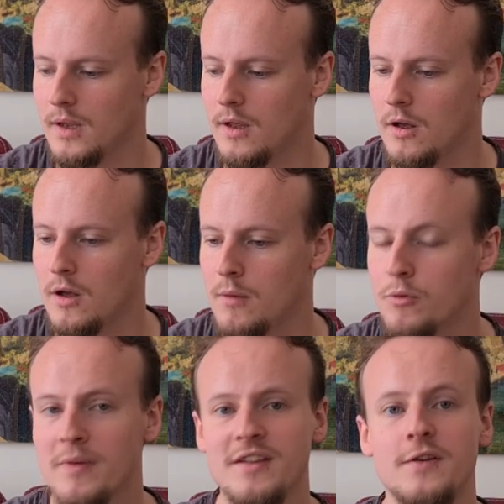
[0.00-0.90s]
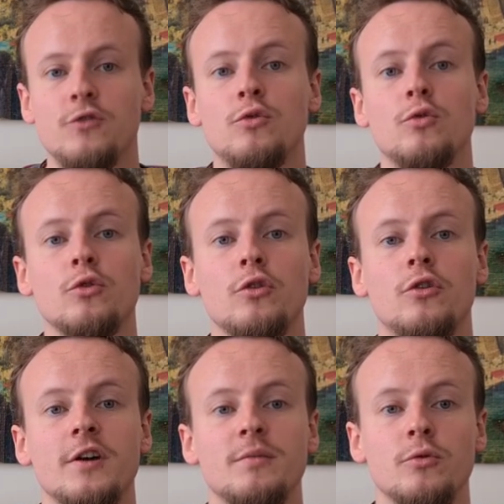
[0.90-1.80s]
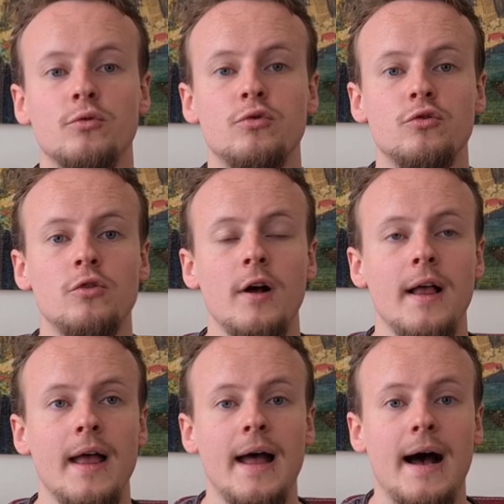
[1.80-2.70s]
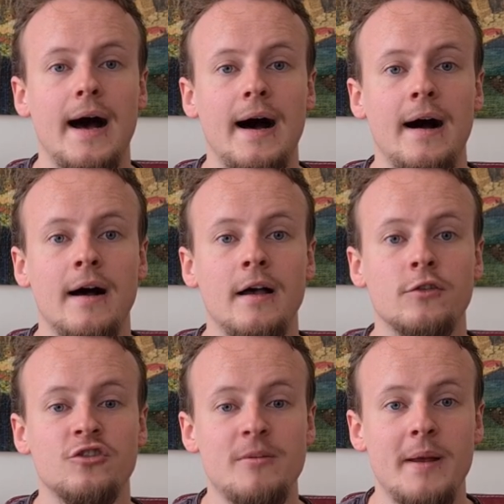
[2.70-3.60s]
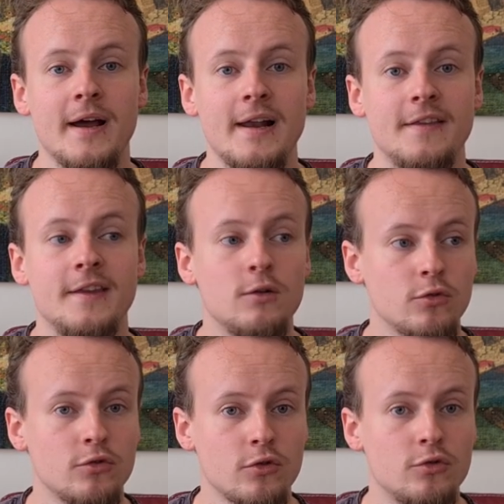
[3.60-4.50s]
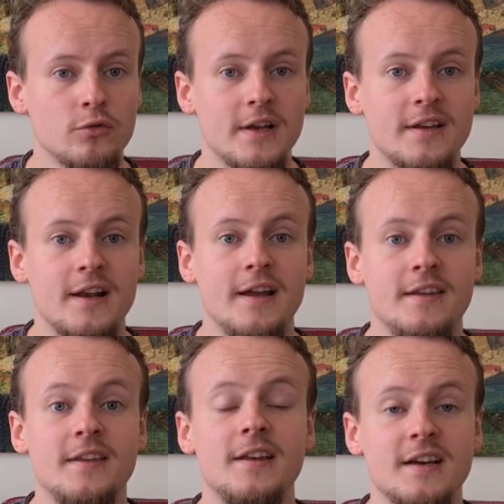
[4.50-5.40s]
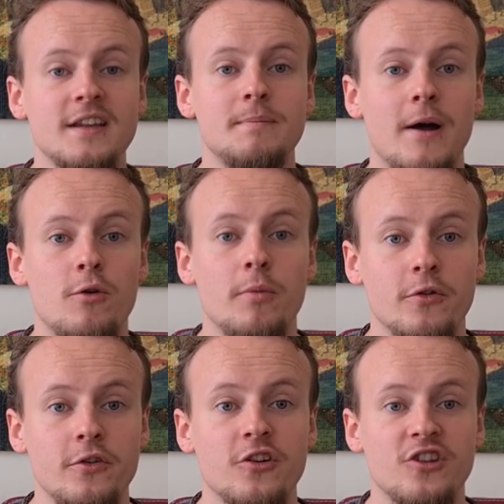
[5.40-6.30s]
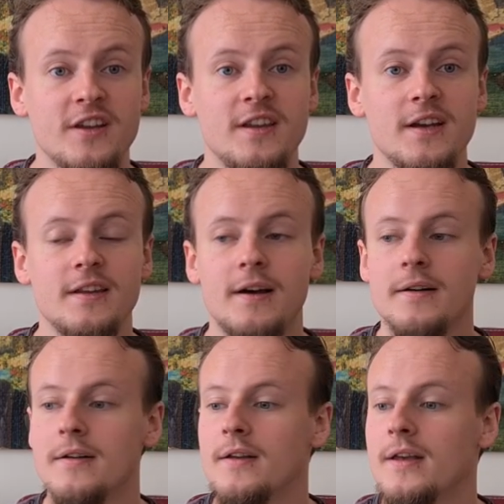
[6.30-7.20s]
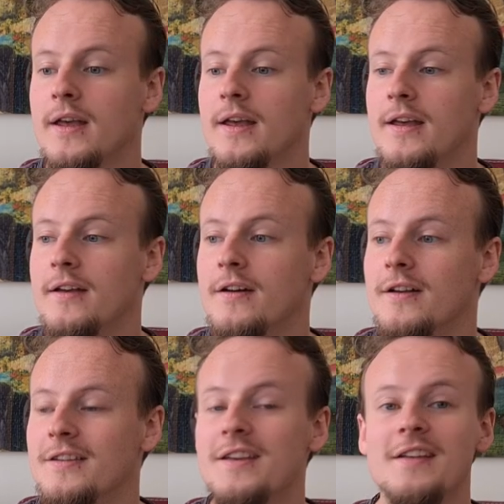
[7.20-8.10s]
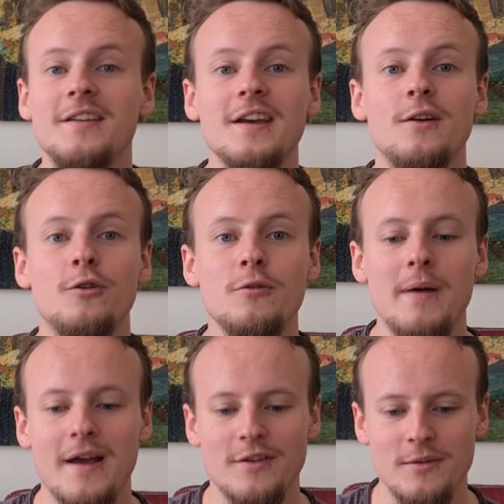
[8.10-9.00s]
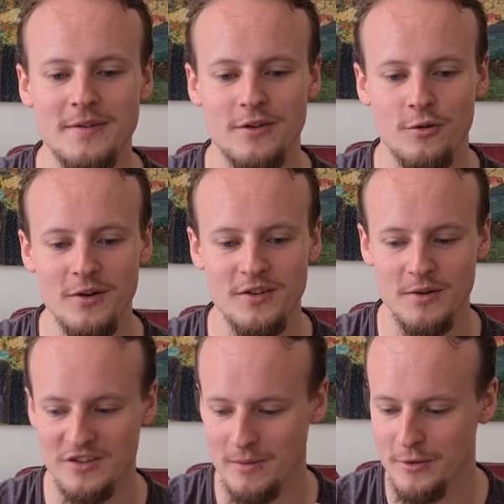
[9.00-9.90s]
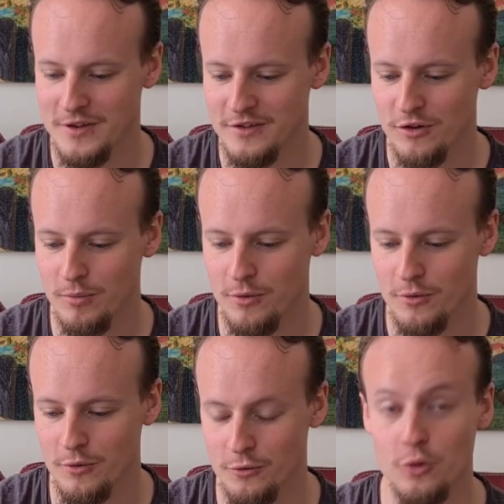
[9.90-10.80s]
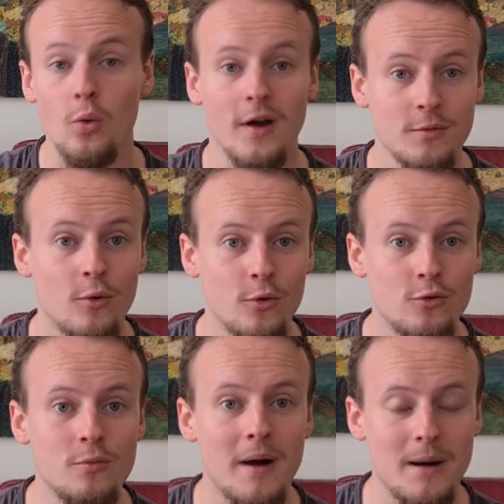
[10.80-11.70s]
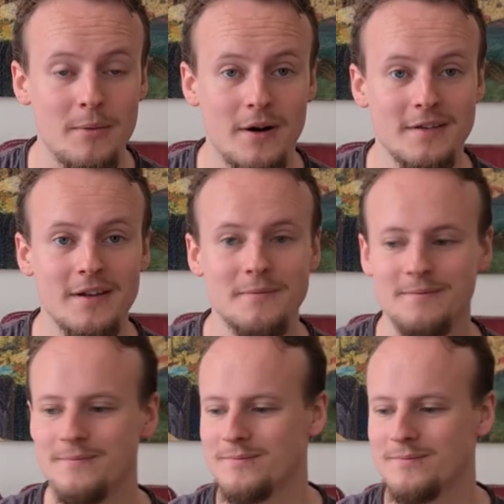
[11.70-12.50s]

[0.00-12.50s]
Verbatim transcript: pour moi, cette phase du contre correspond toujours à ce que j'appellerais la déconstruction telle qu'elle a été décrite par le penseur Jacques Derrida. Euh, et ce qui est assez rigolo, par exemple, c'est que moi, j'ai, moi, j'ai un bon exemple euh, de droite pour le coup par rapport à ça.